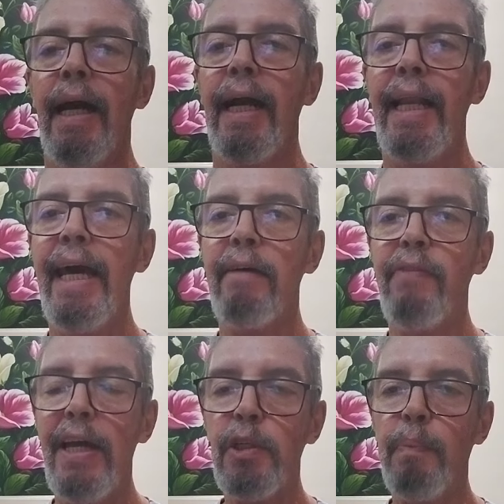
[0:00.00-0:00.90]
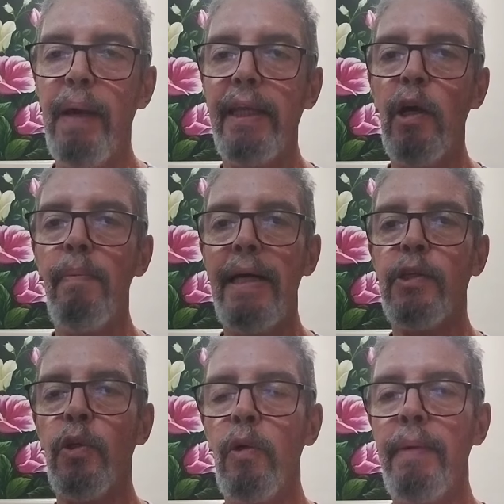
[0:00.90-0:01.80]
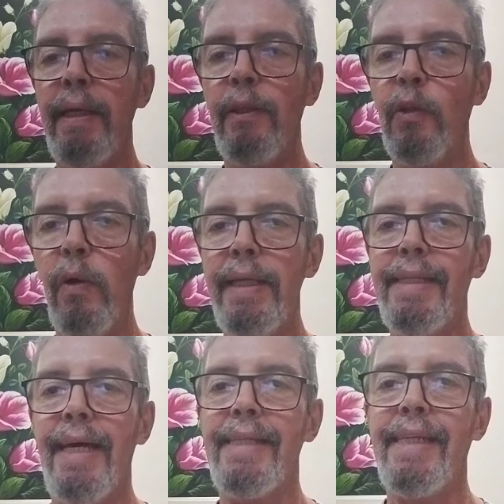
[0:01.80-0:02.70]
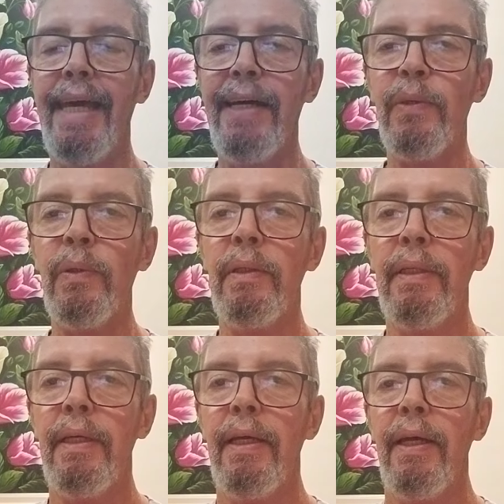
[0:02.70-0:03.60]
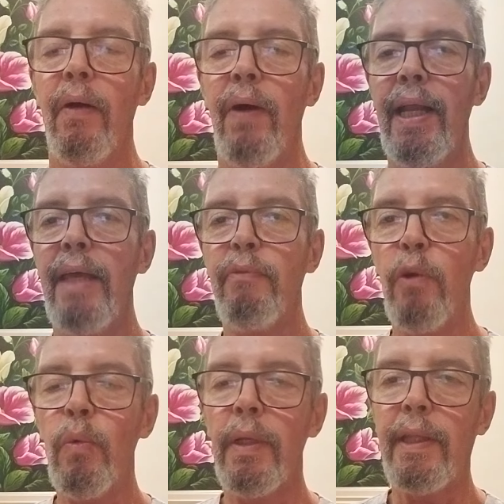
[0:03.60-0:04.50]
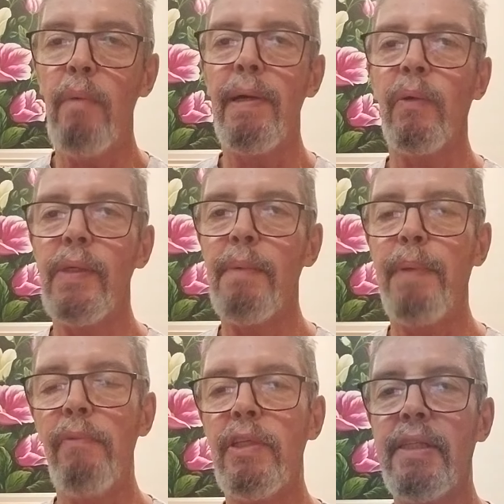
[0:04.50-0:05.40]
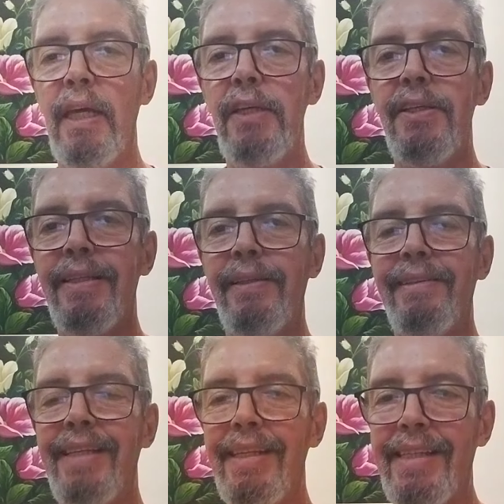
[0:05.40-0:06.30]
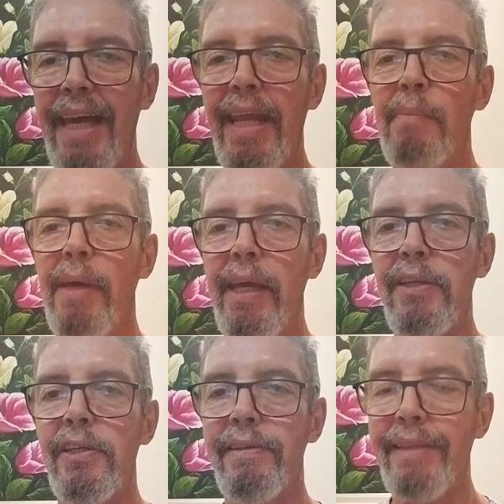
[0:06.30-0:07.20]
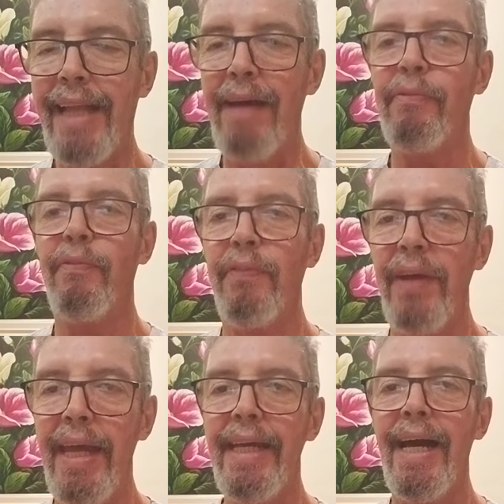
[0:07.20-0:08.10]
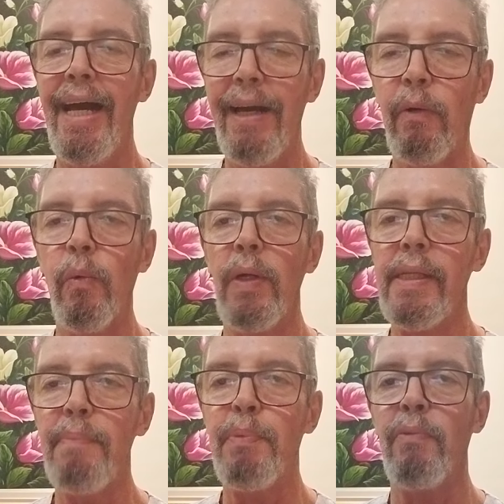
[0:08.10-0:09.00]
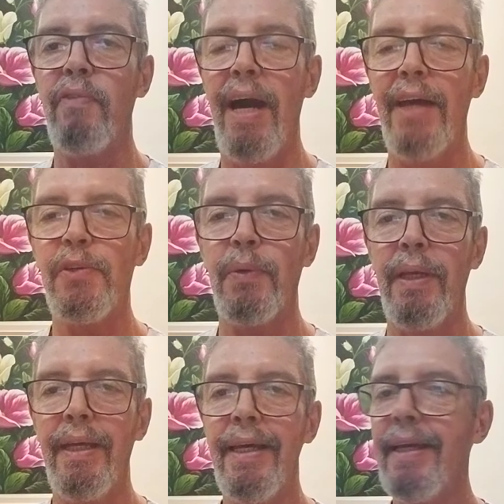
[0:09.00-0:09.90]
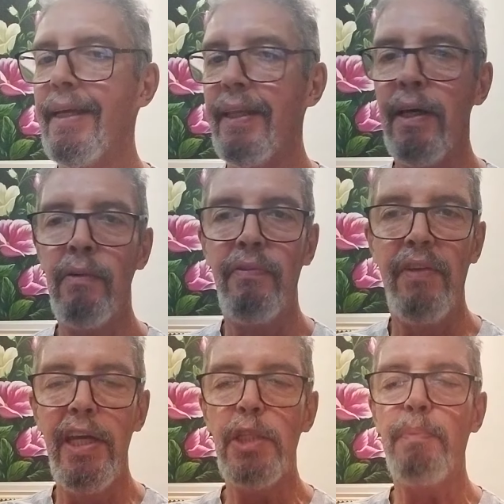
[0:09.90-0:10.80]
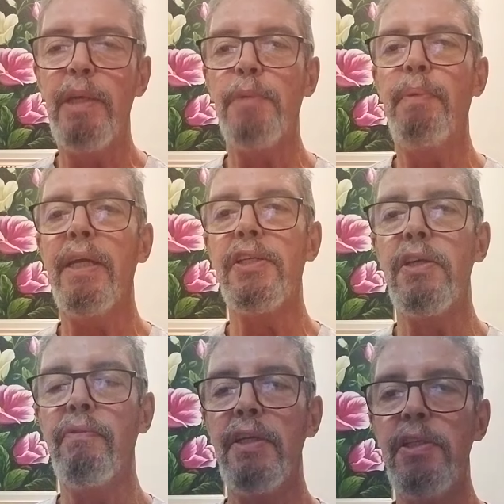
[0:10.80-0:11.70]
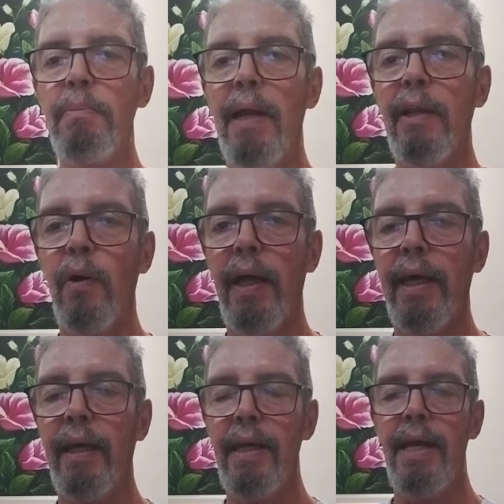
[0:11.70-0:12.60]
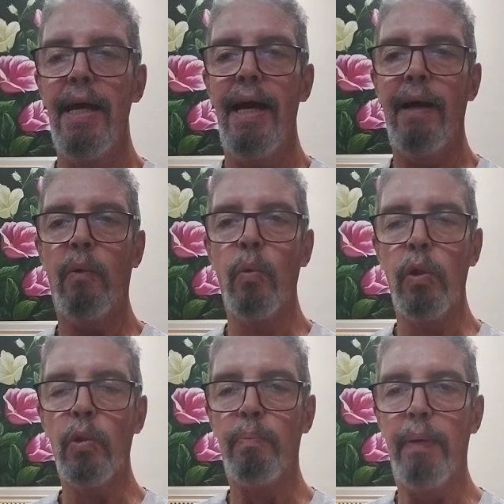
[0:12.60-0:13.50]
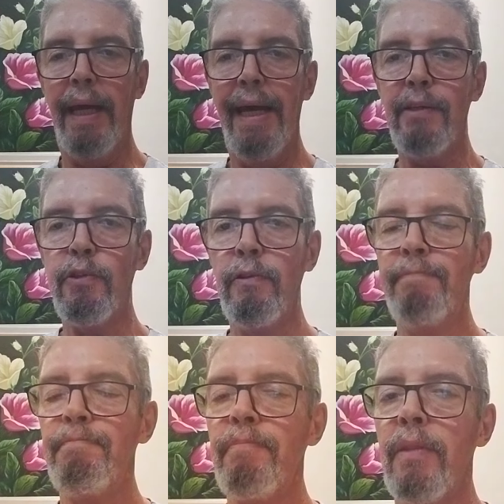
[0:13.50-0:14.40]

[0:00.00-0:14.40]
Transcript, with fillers: Galera, Vasco perdeu mais uma, hein? 2 a 0. Olha, e vou contar uma coisa para vocês, sinceramente, tá feia a coisa pro Vasco, hein? Não vejo perspectivas de melhora a curto prazo.